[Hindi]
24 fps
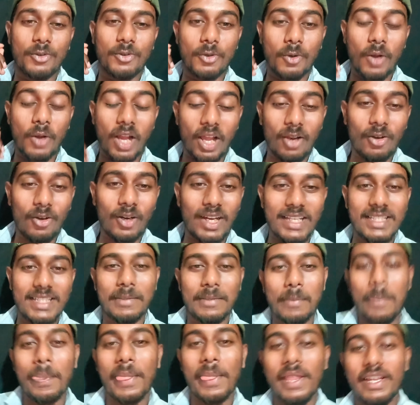हेलो गाइस
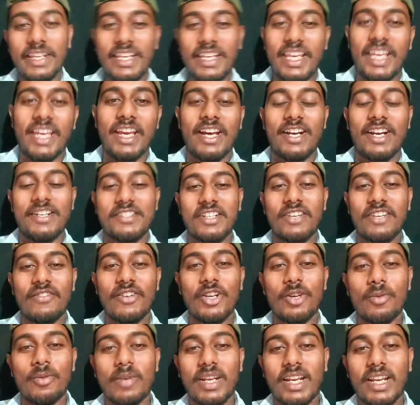ये अर्जेंट
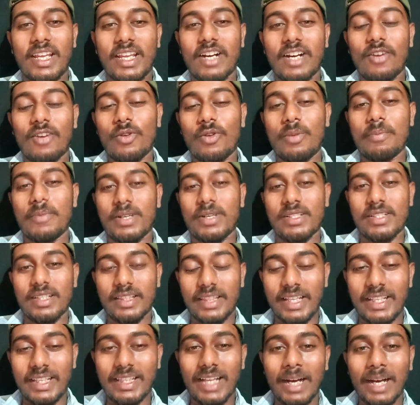वीडियो बनाने का कोई मकसद
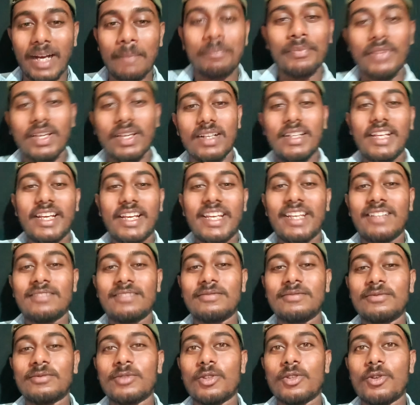नहीं था
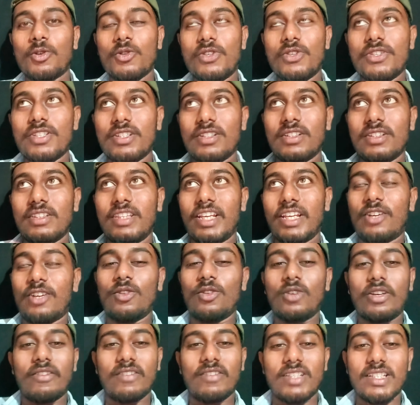लेकिन कुछ
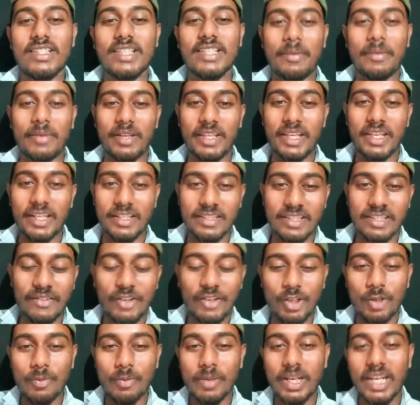दिक्कतों की वजह से हमें ये अर्जेंट
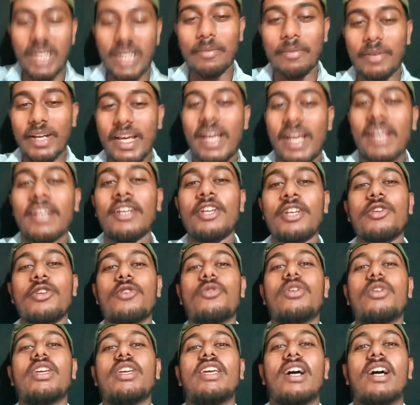वीडियो बनाना पड़ा है
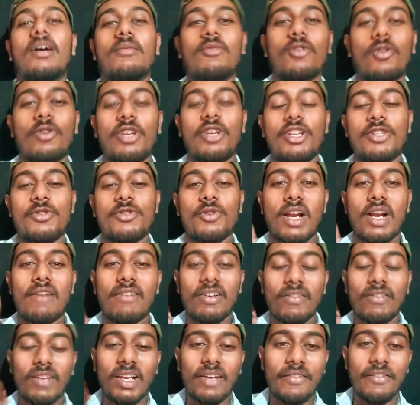क्योंकि हम लोगों ने जो
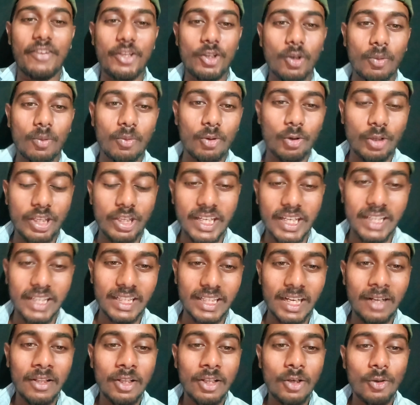रावण वाला वीडियो अपलोड किया
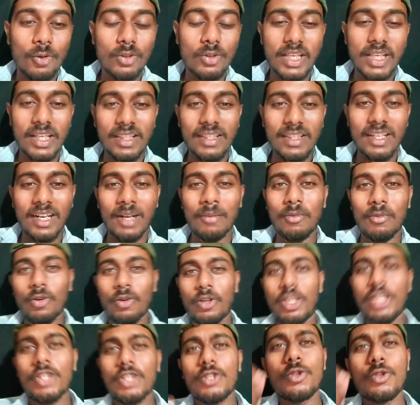था उसके अंदर हम
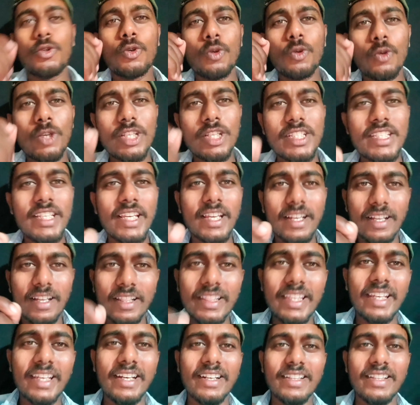लोगों ने एक छोटी सी
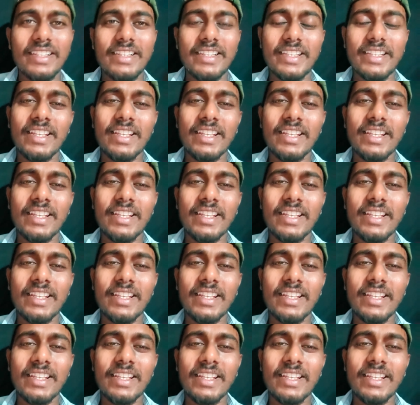गलती कर दी थी